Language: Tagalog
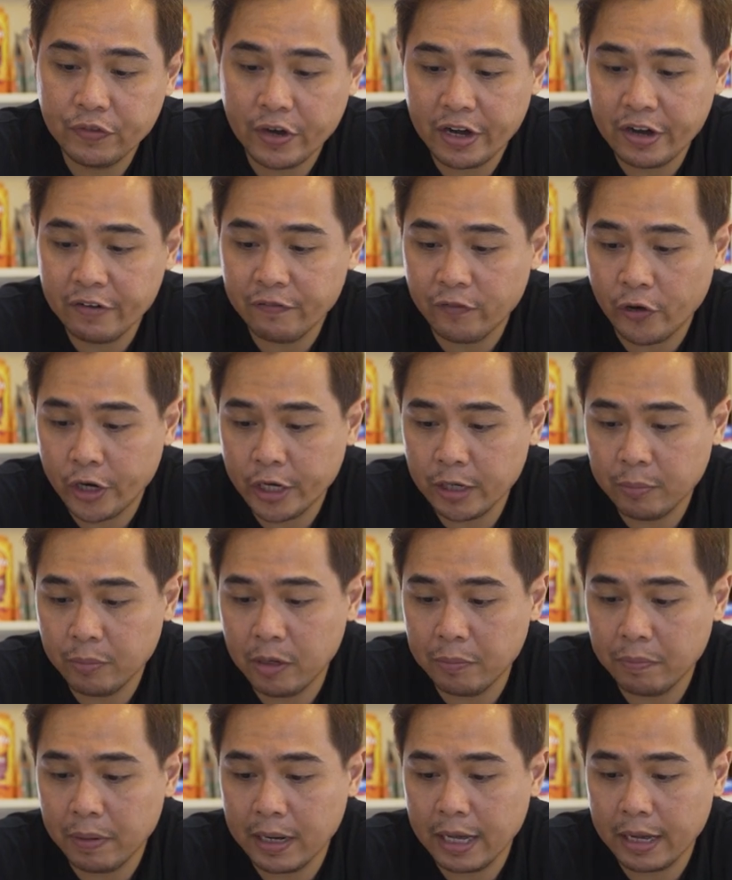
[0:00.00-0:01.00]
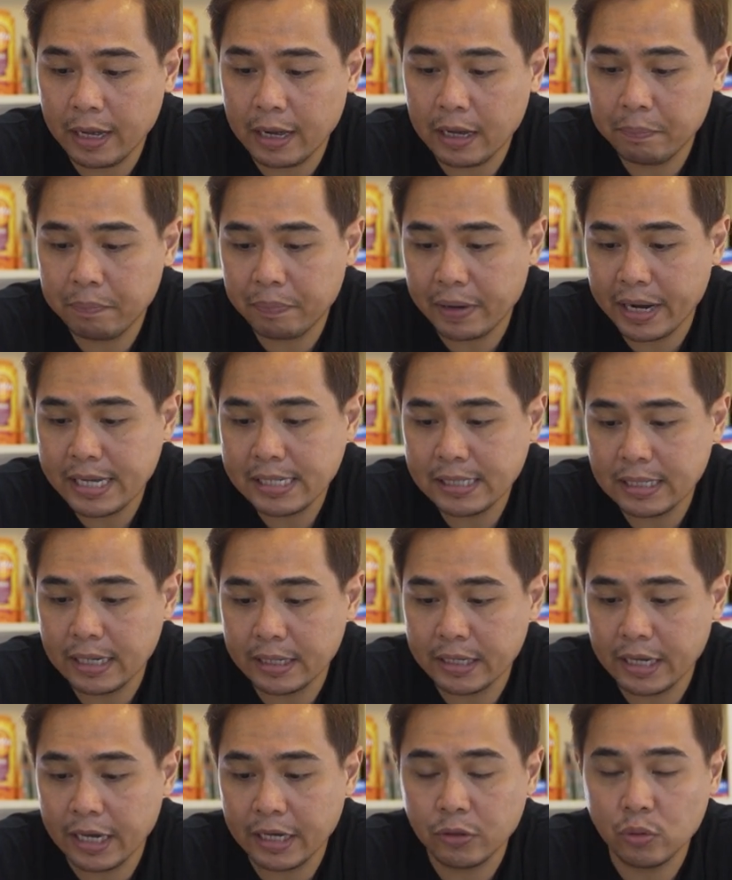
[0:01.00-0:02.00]
very affordable pala. Ang price
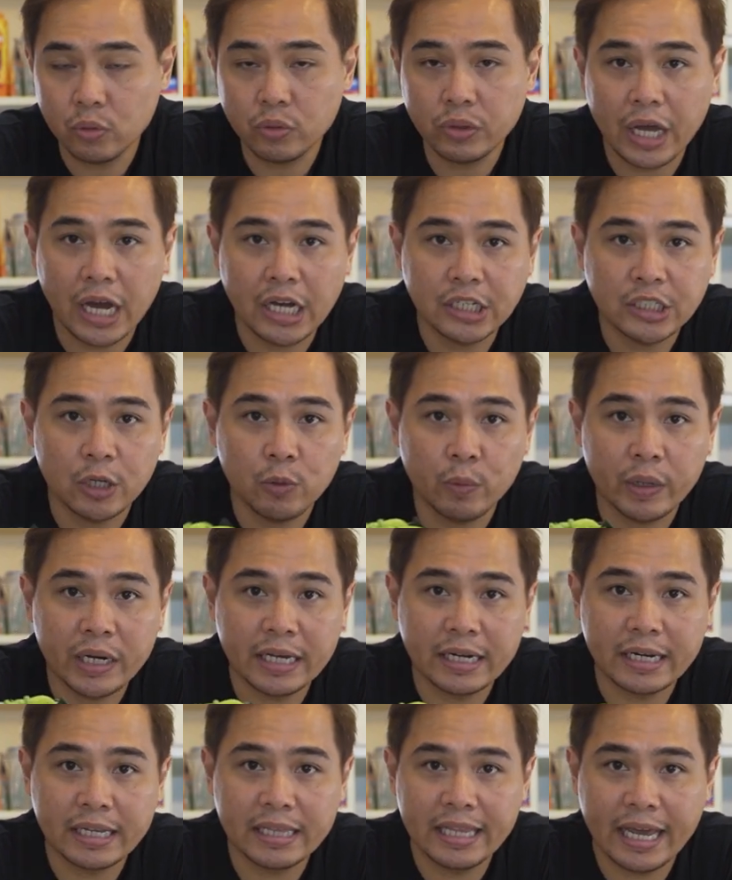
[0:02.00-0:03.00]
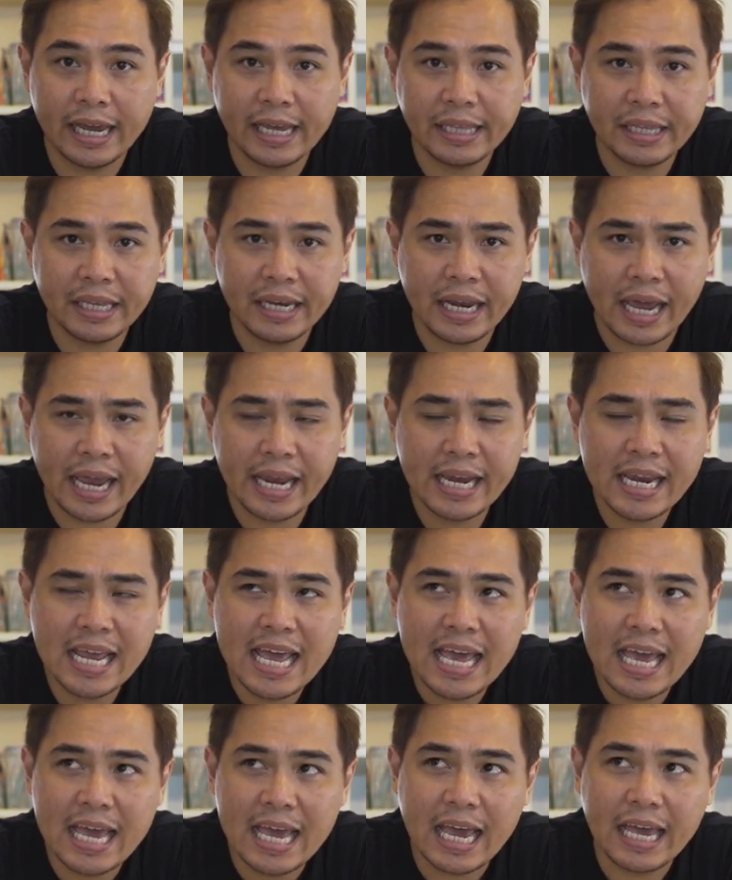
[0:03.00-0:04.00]
lang niya ay
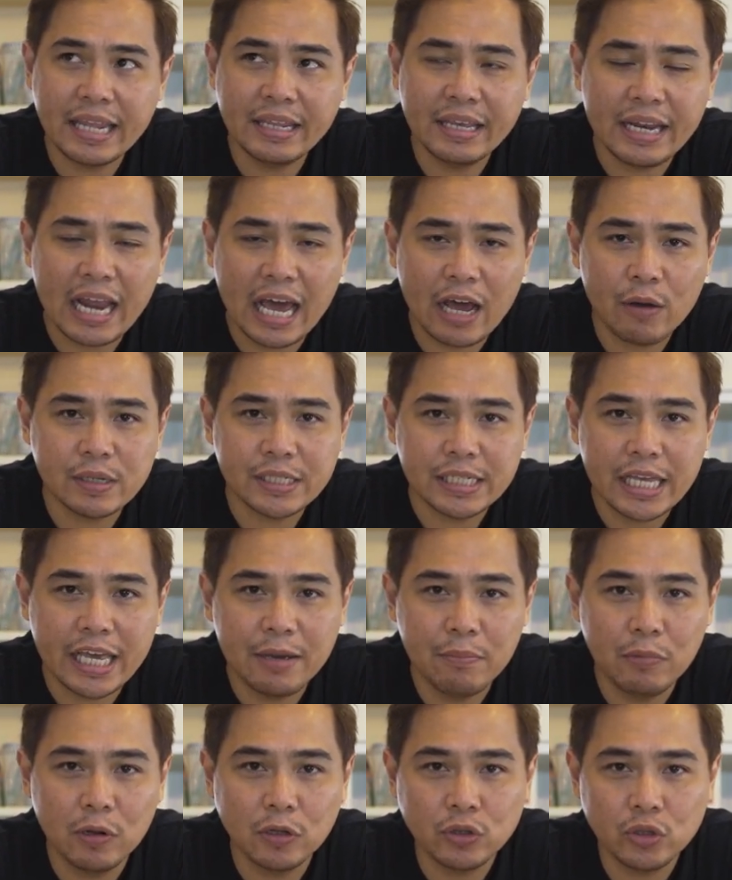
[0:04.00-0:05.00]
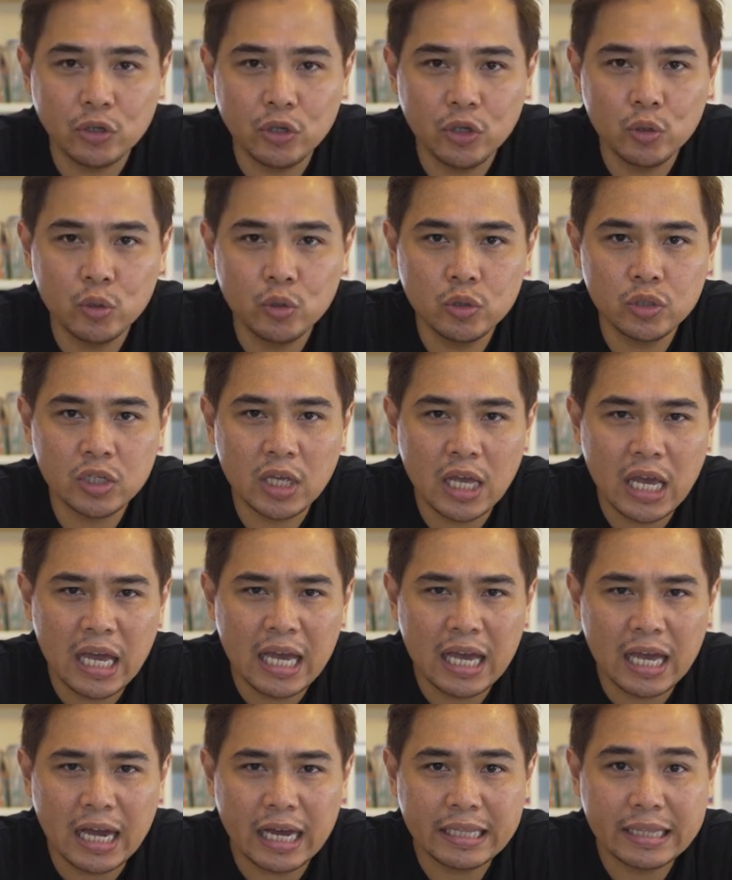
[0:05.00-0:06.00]
2,199 and then I was able to use
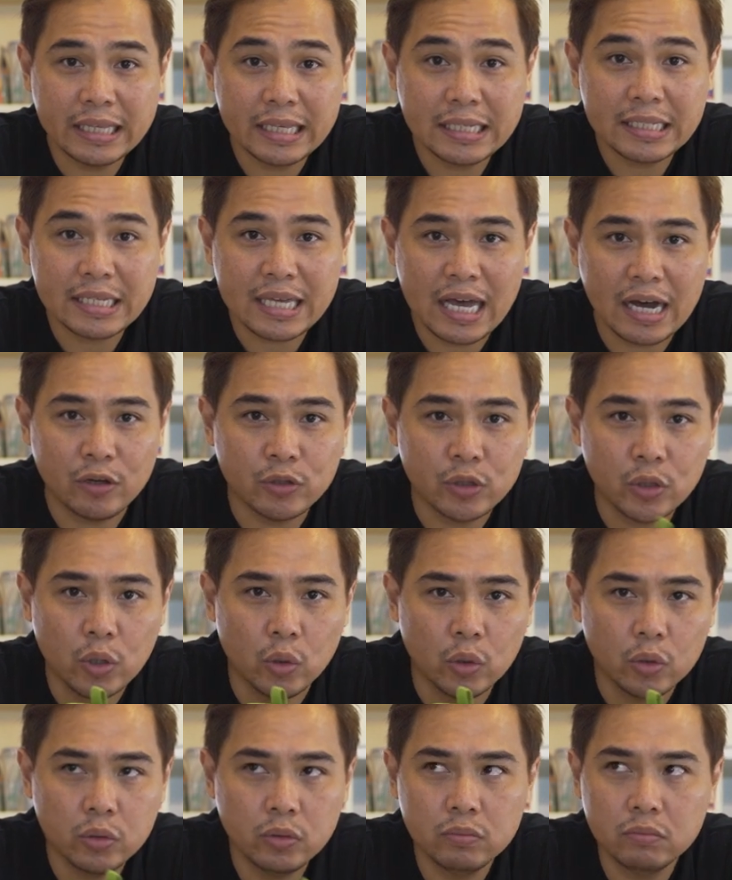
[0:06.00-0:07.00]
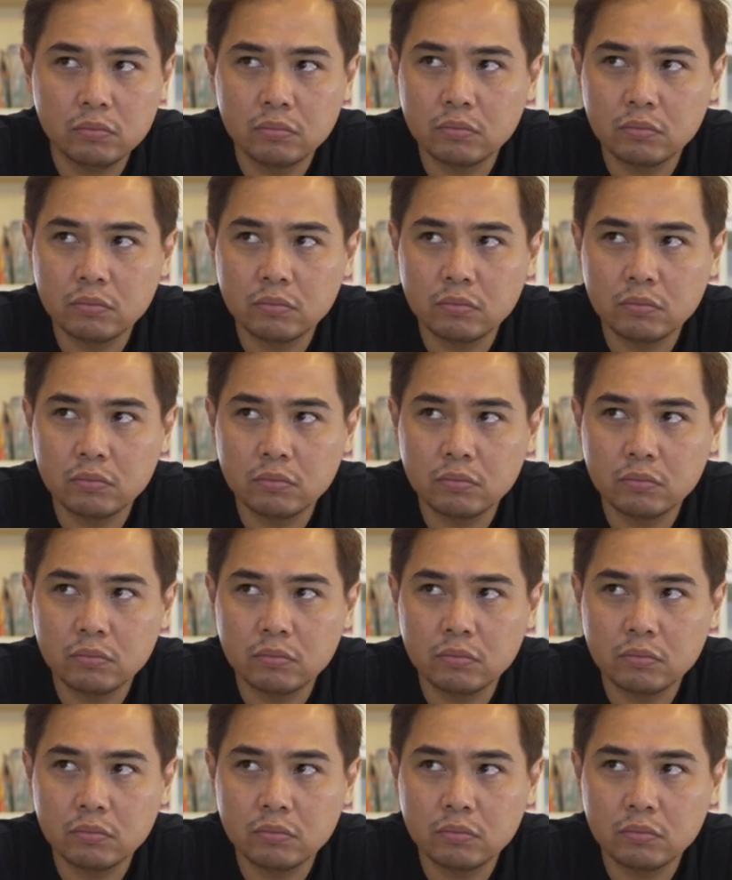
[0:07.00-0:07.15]
a discount code.